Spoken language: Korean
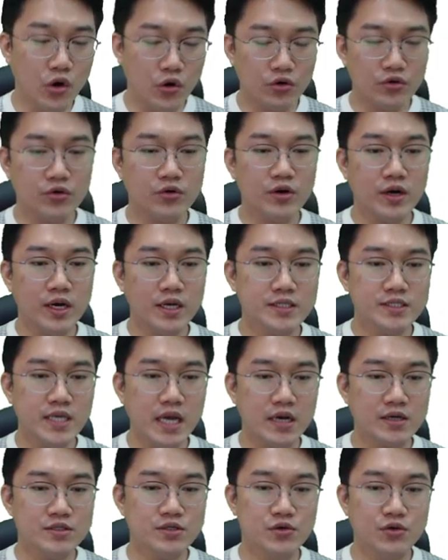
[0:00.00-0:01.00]

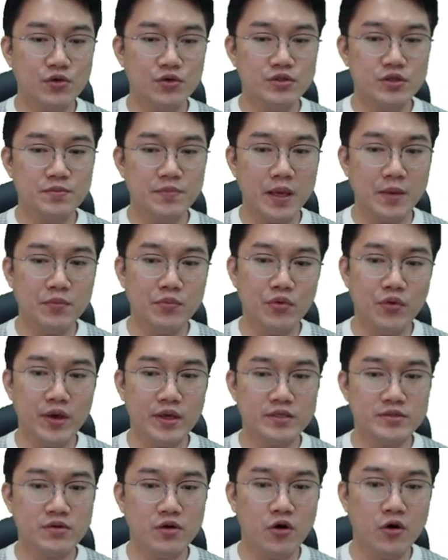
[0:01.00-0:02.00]
여러가지 악성 코드
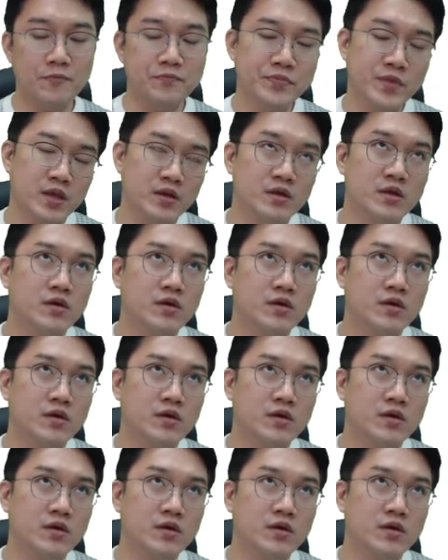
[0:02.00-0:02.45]
배포해서